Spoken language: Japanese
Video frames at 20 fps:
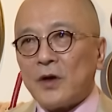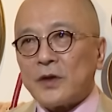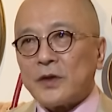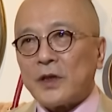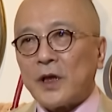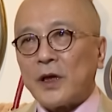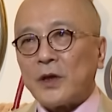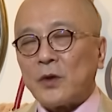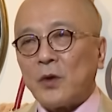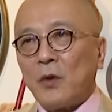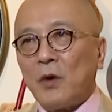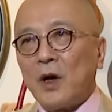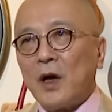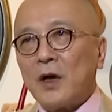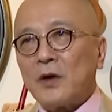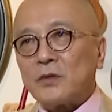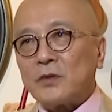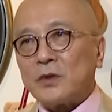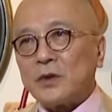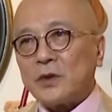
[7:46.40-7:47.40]
だけど
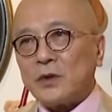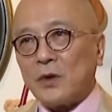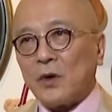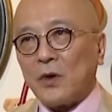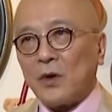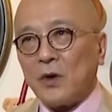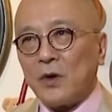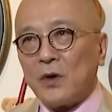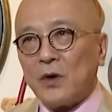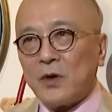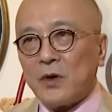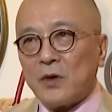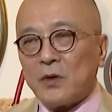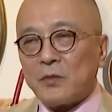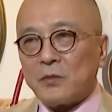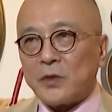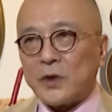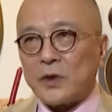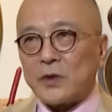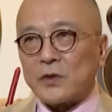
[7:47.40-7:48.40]
我が国の
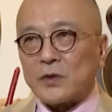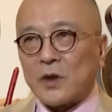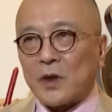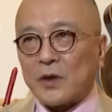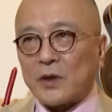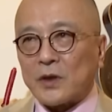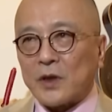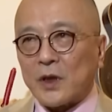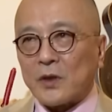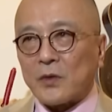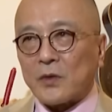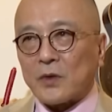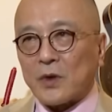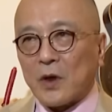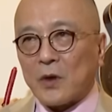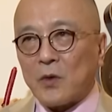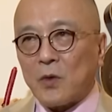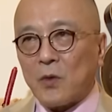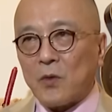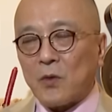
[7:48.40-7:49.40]
美術館だと
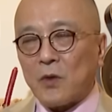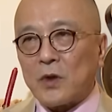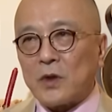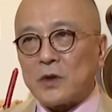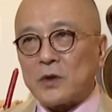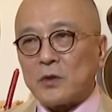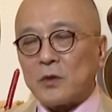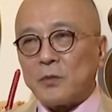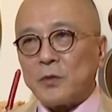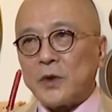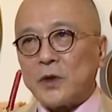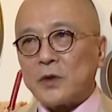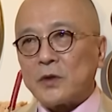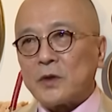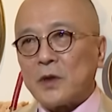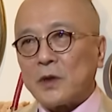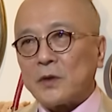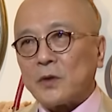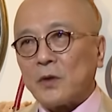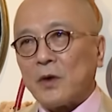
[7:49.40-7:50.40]
さ国公立の美術
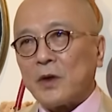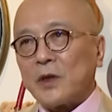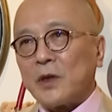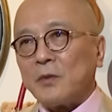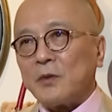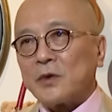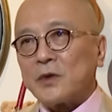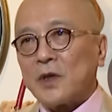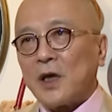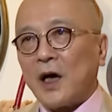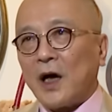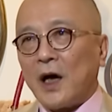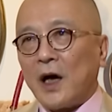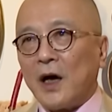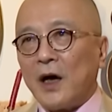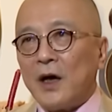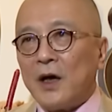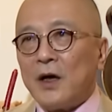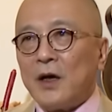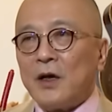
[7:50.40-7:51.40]
館とかでも
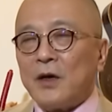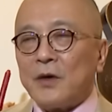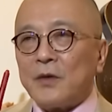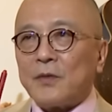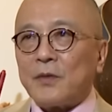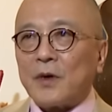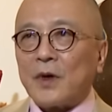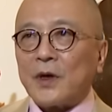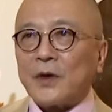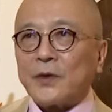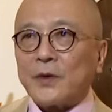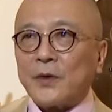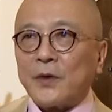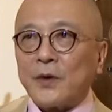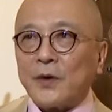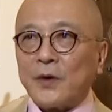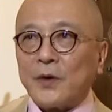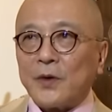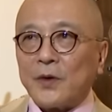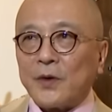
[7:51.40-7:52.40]
さあ
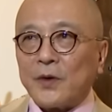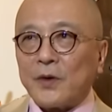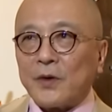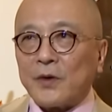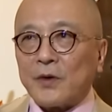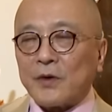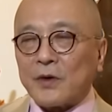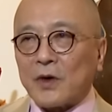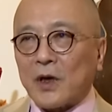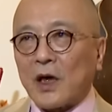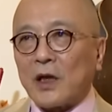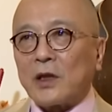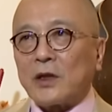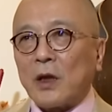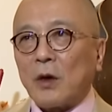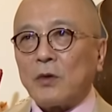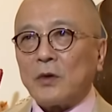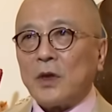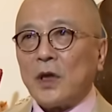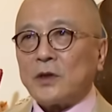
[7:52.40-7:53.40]
の借り
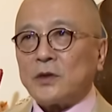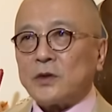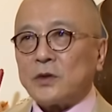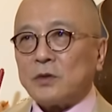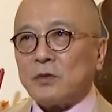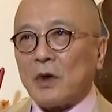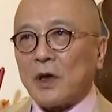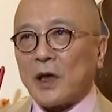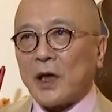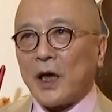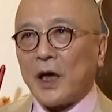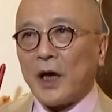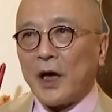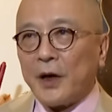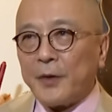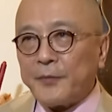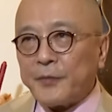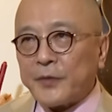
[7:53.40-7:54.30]
てくれっちゅうわけ。